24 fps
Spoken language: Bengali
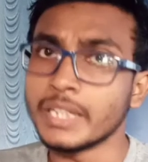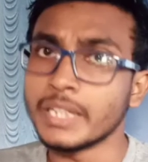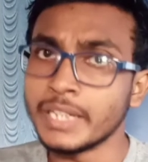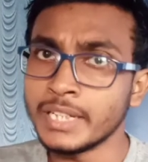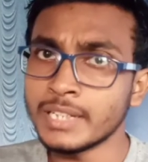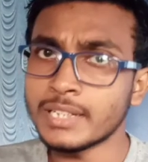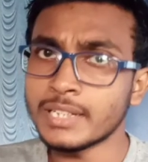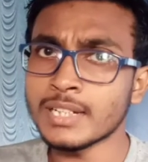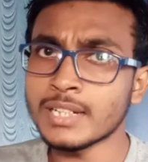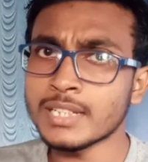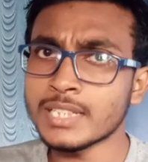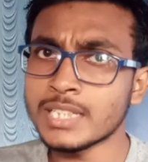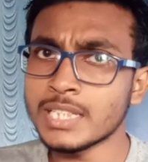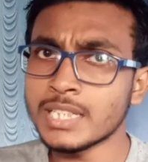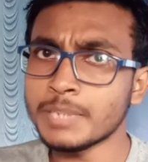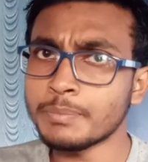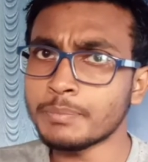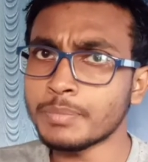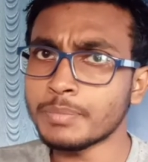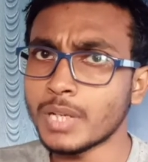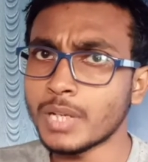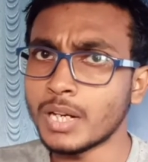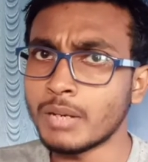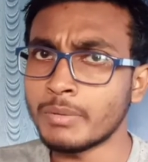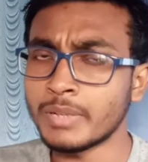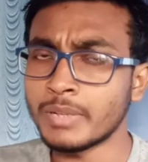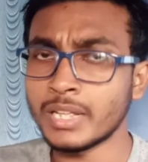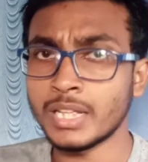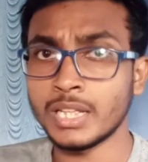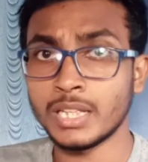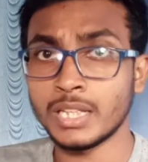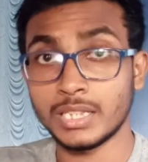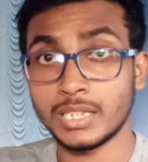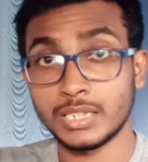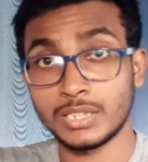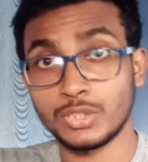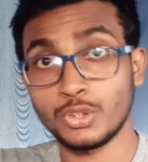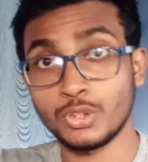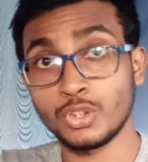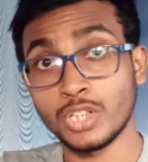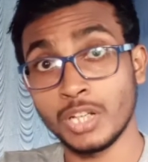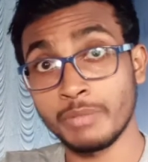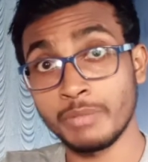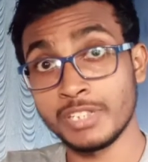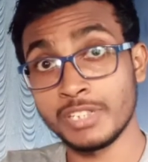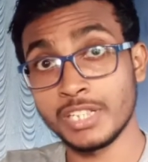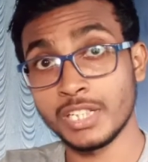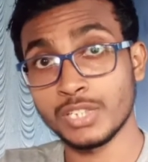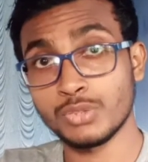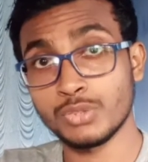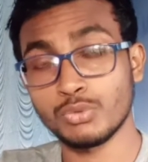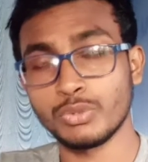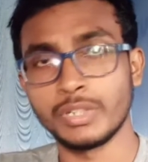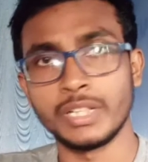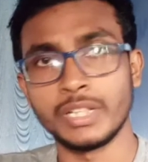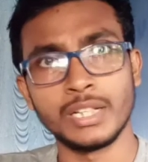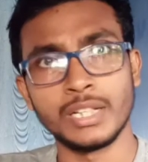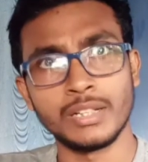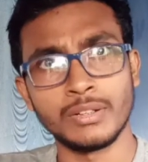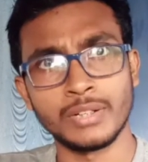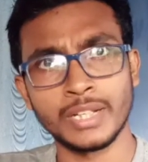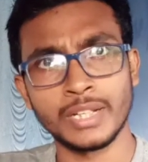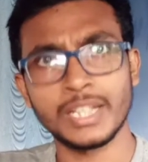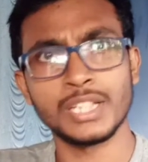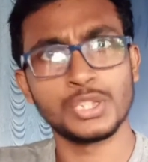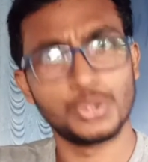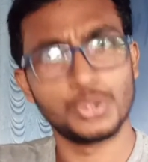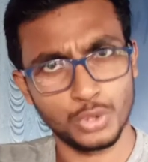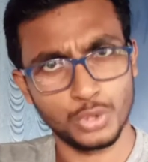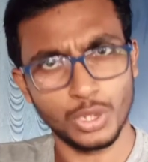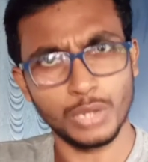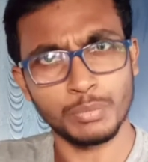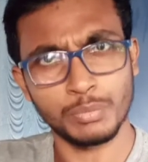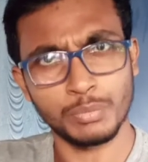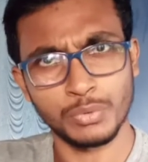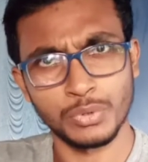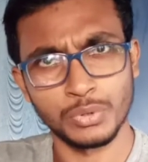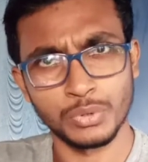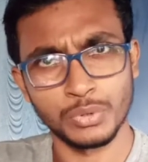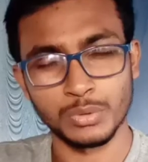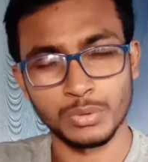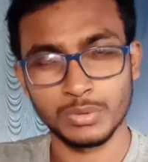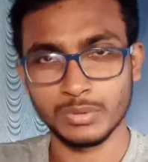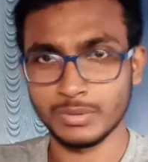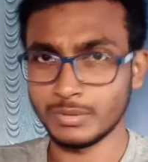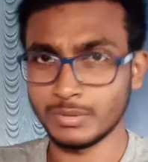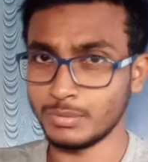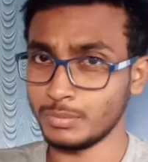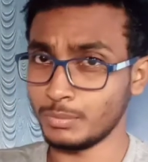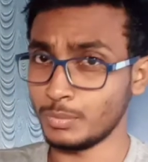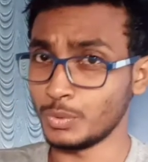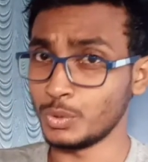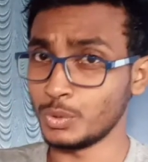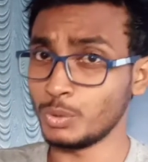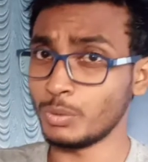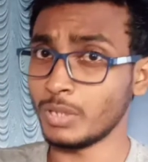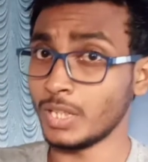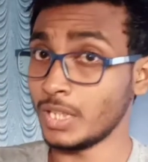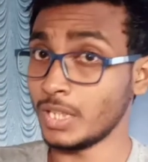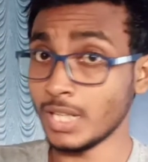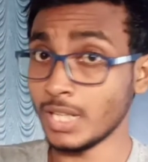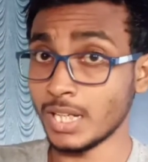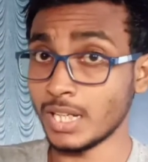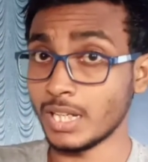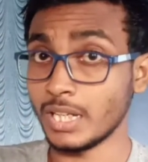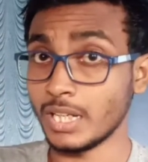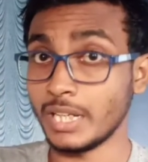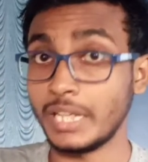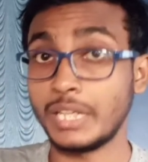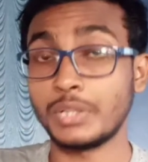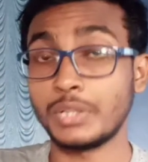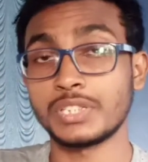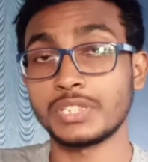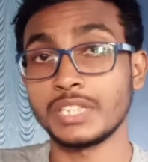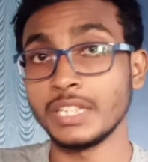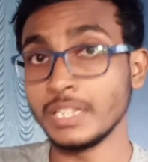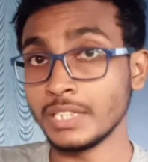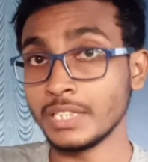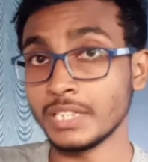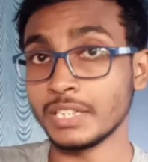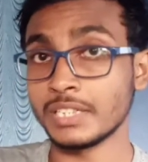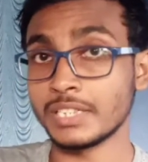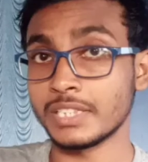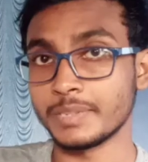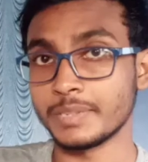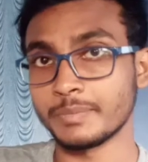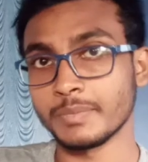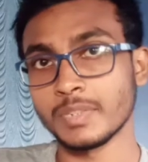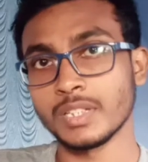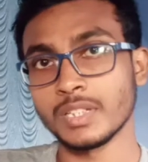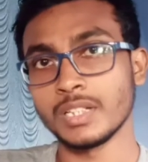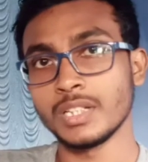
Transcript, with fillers: ইন্টার্নশিপ মানে তখন আমি জিজ্ঞেস করি এটা কি জব কোনো বন্ধু বলে না এটা হচ্ছে ইন্টার্নশিপ